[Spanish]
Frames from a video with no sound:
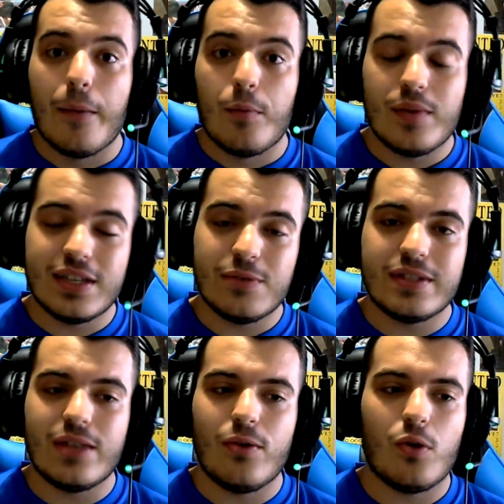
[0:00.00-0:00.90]
Me hubiese
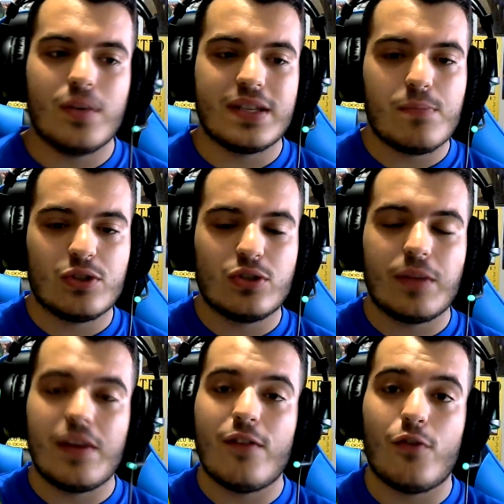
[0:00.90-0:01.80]
gustado que hubiesen puesto
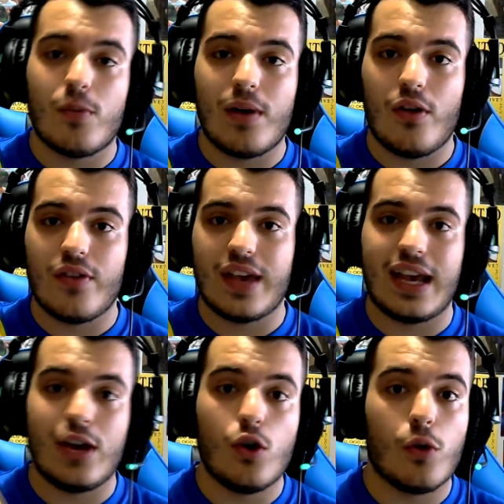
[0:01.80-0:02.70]
también el formado
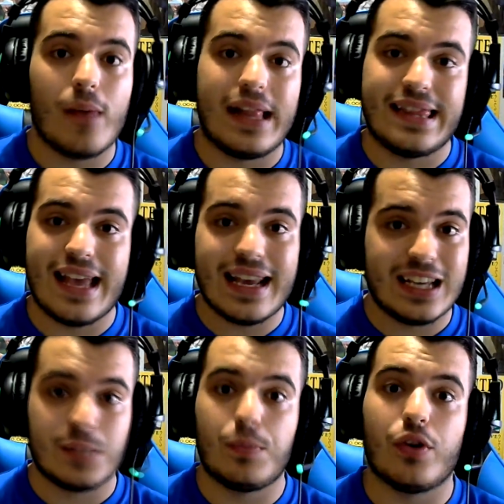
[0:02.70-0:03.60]
de normal tag,
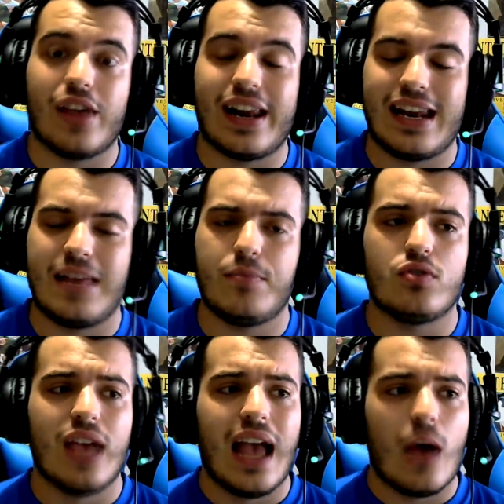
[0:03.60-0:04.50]
que es por dar relevos,